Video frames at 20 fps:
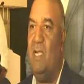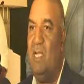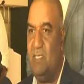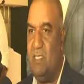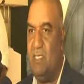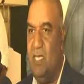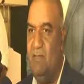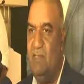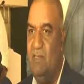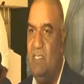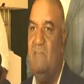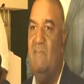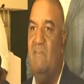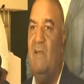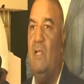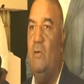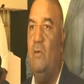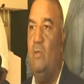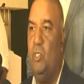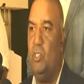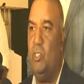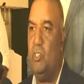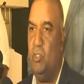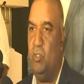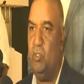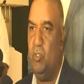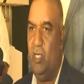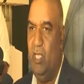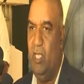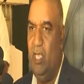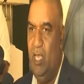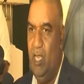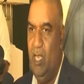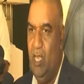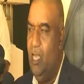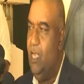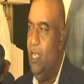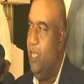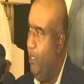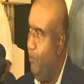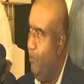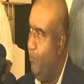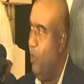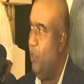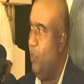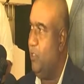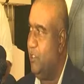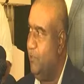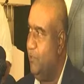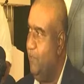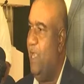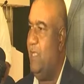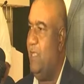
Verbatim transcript: బెటర్ సర్వీస్ ఇవ్వాలనే ఉద్దేశంతో ఈ ప్రాజెక్ట్స్